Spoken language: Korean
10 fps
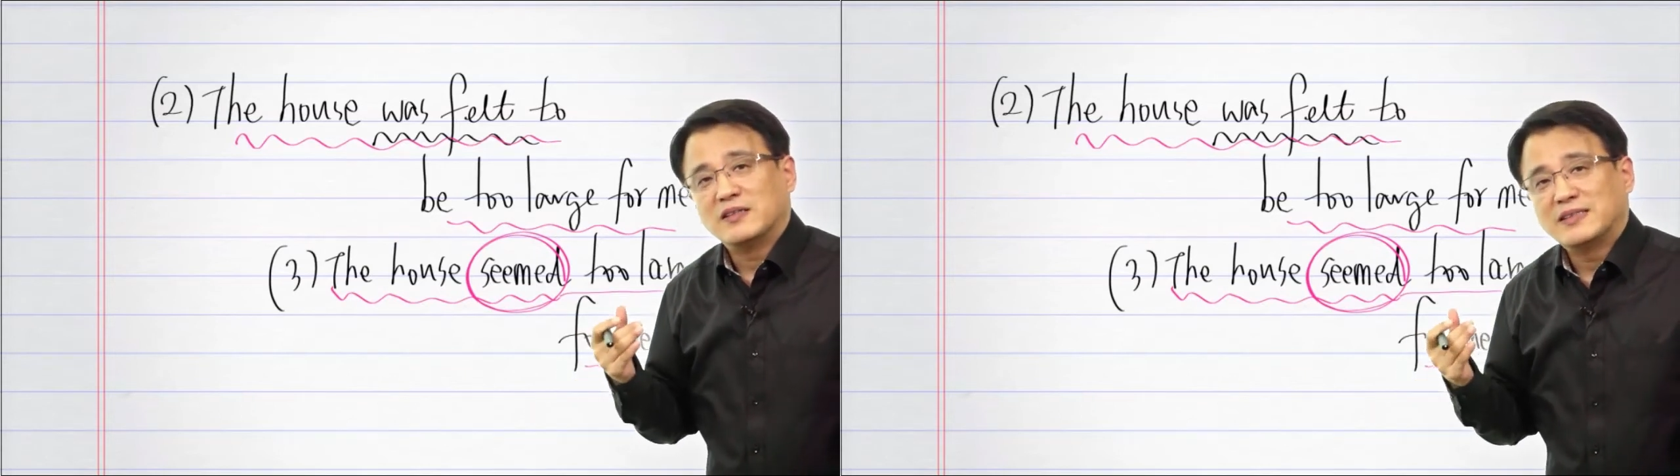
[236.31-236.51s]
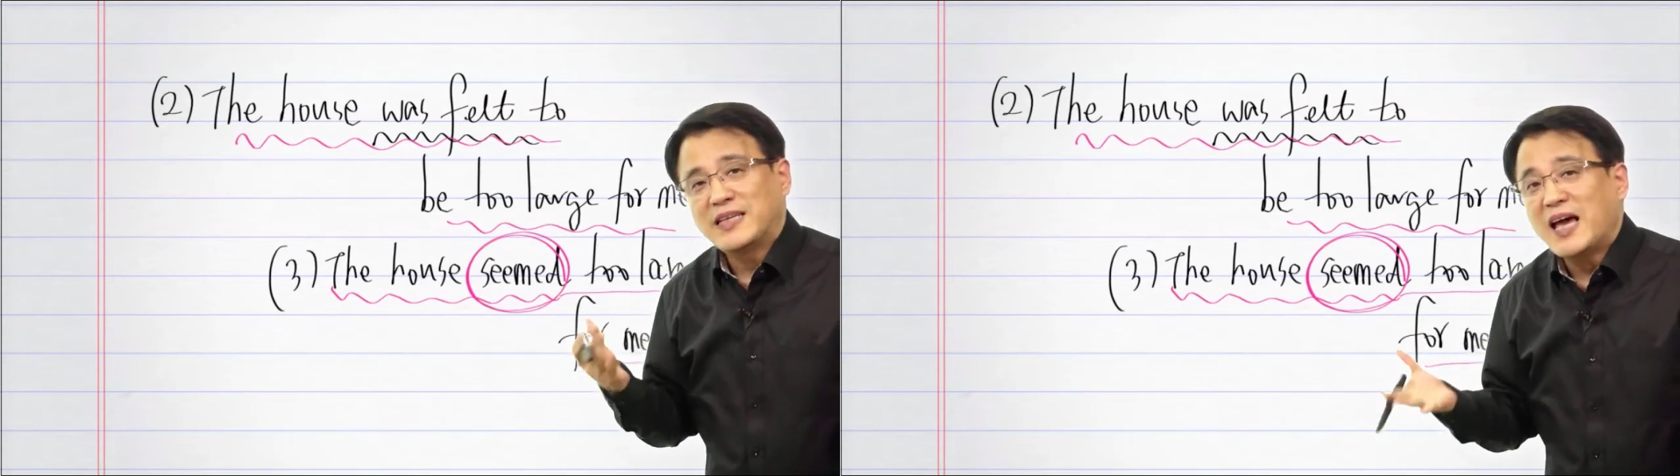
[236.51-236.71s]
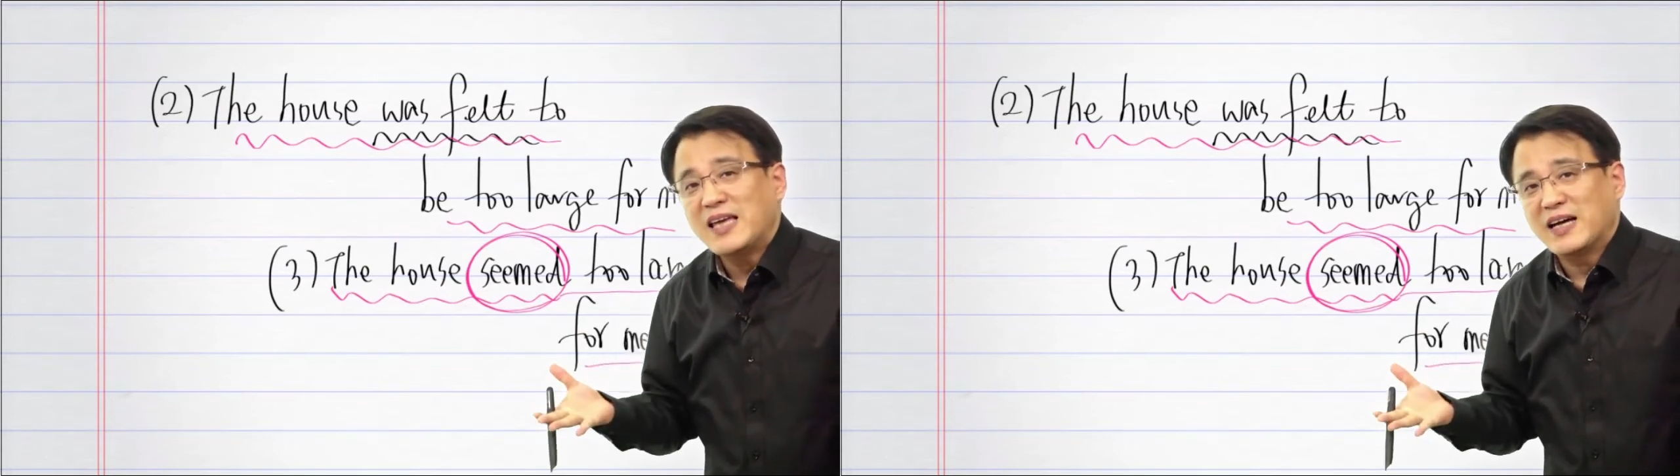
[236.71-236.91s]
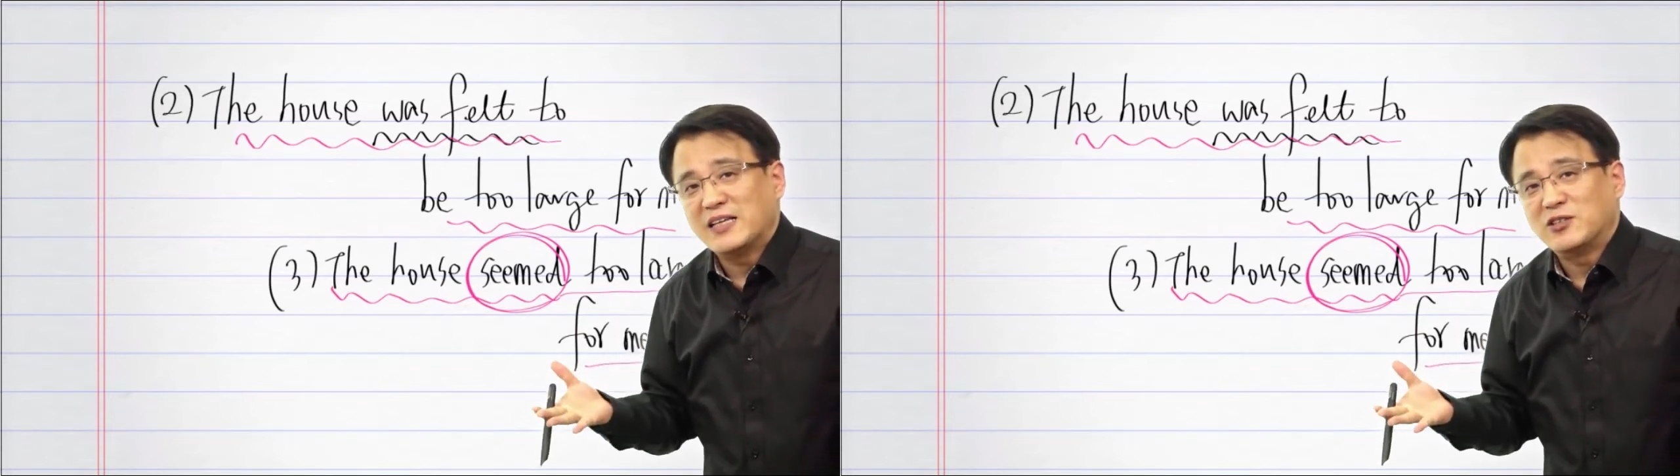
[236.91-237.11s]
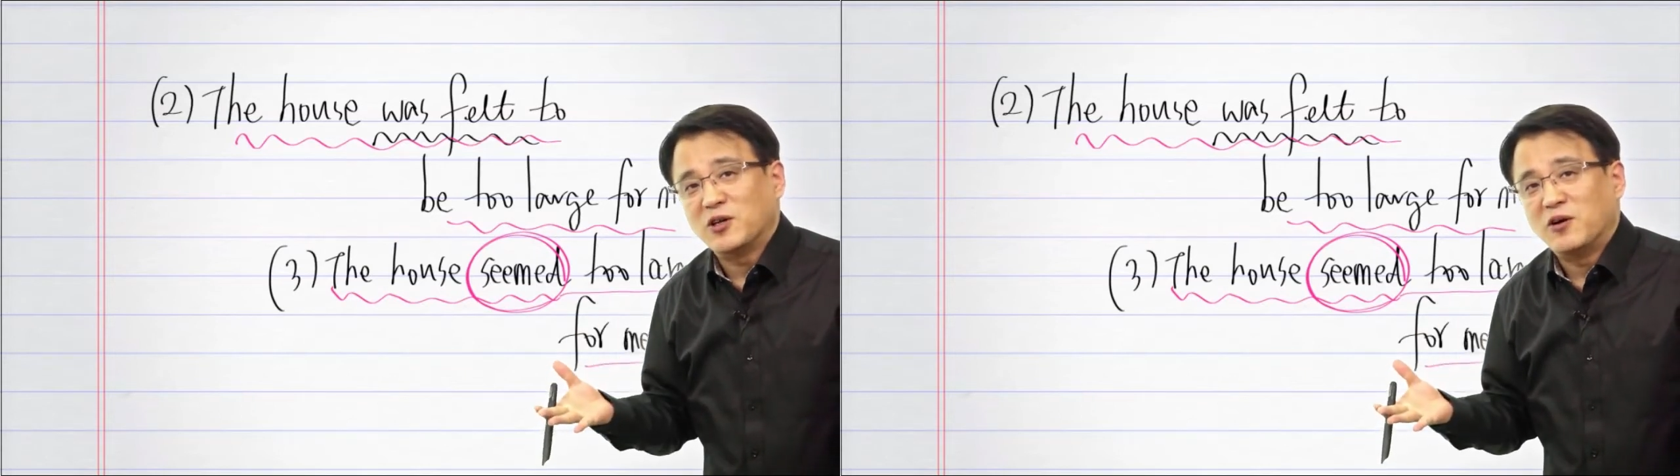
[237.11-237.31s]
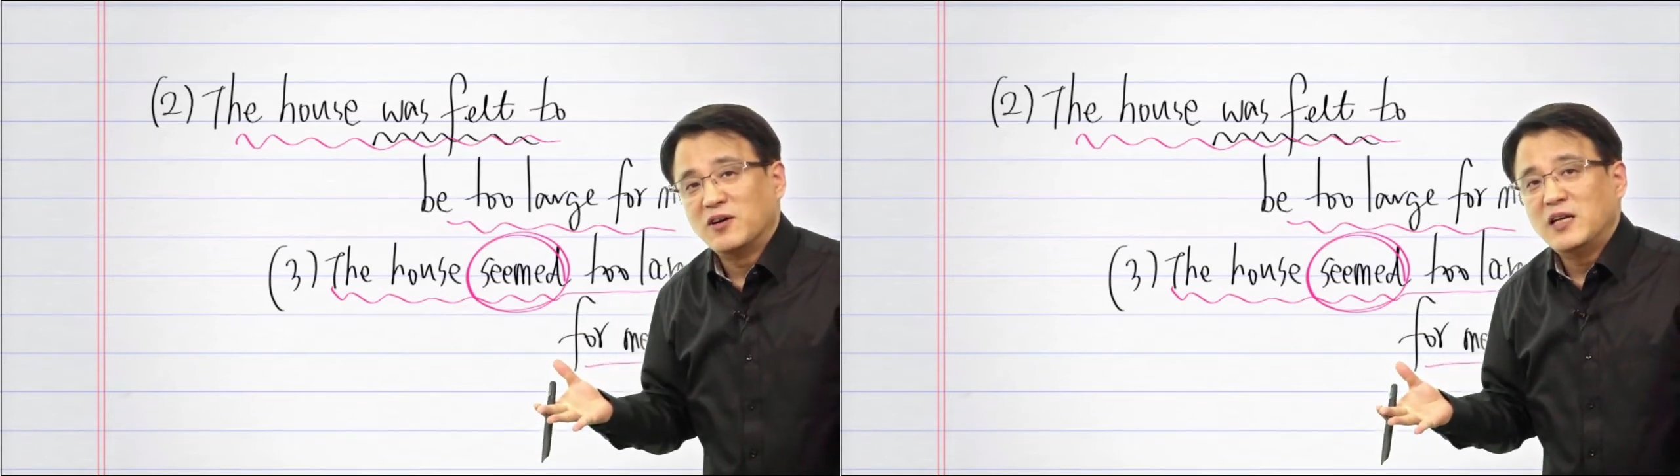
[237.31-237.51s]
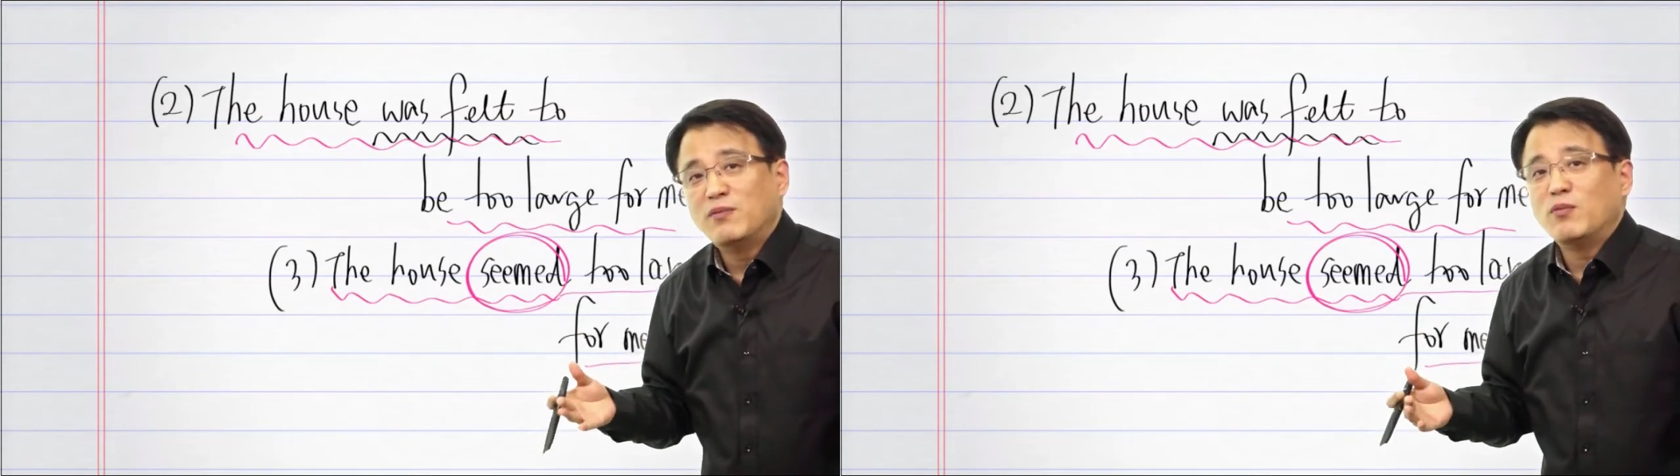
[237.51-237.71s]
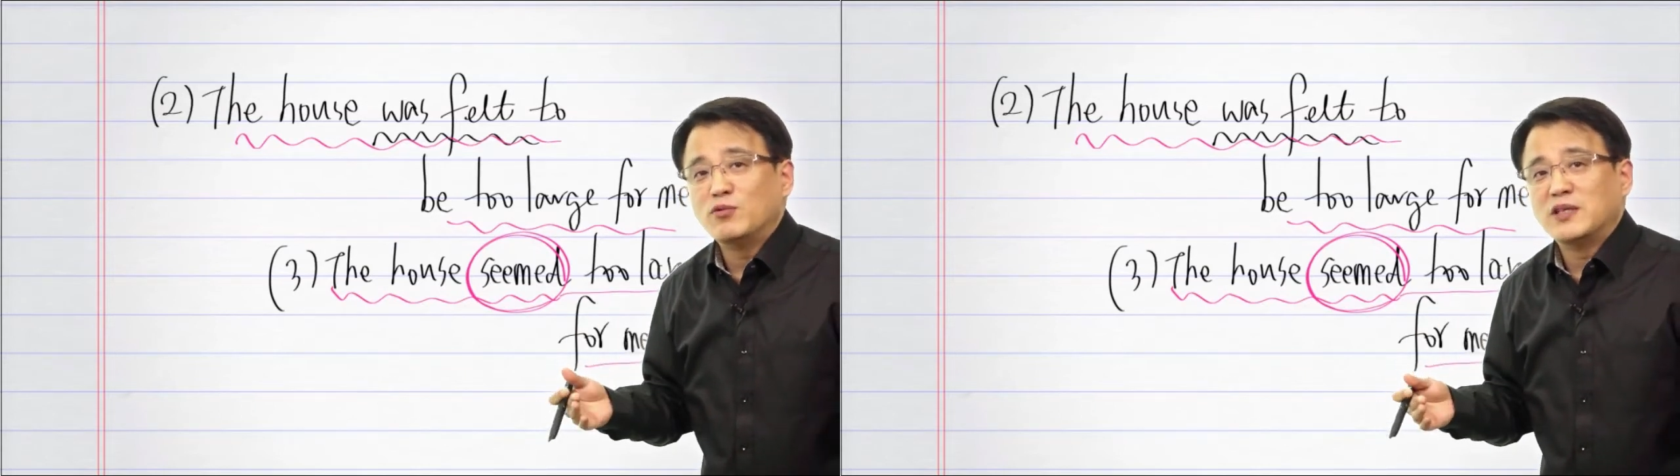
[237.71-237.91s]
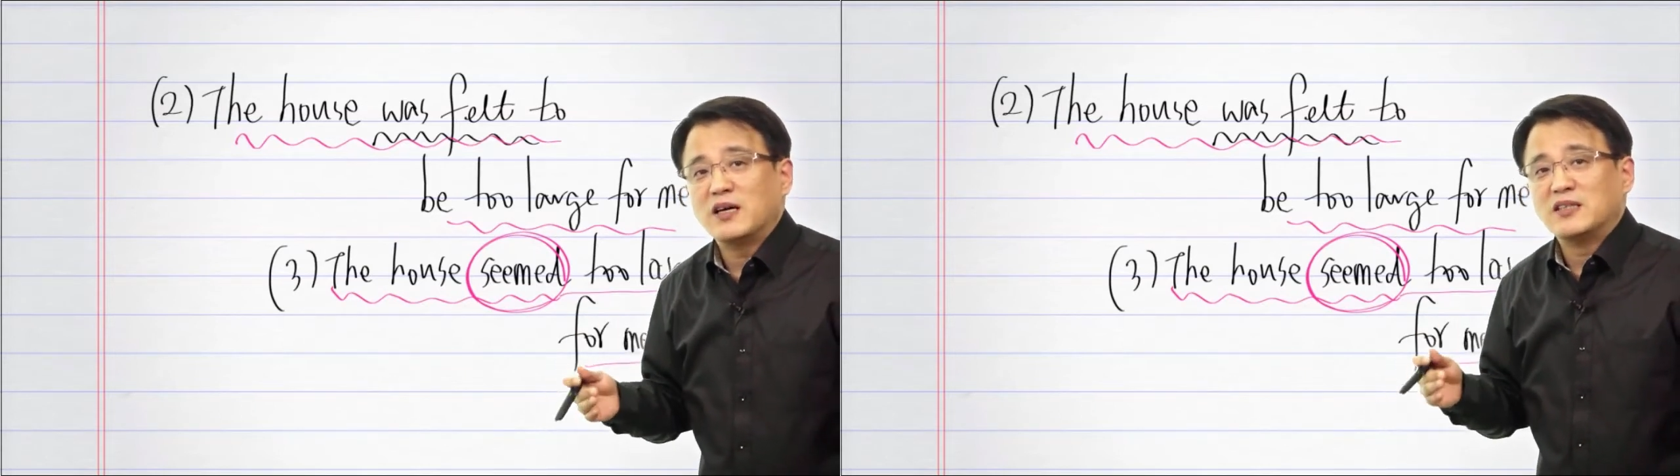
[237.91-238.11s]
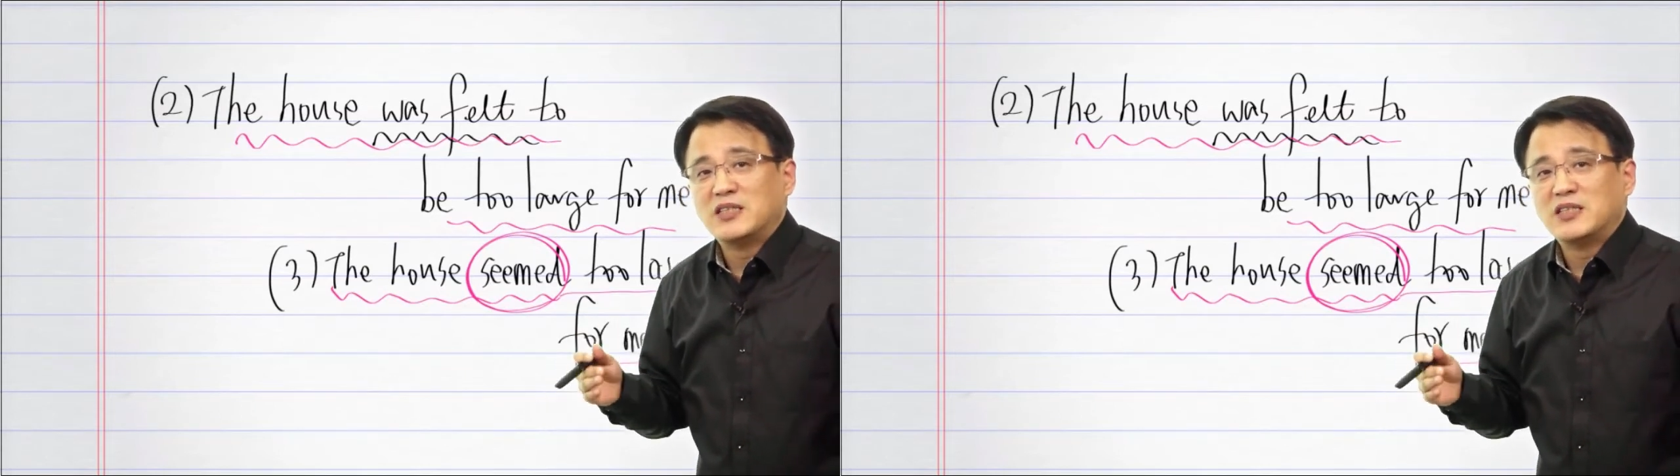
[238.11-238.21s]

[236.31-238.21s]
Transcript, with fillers: 차이가 있죠 1번 문장은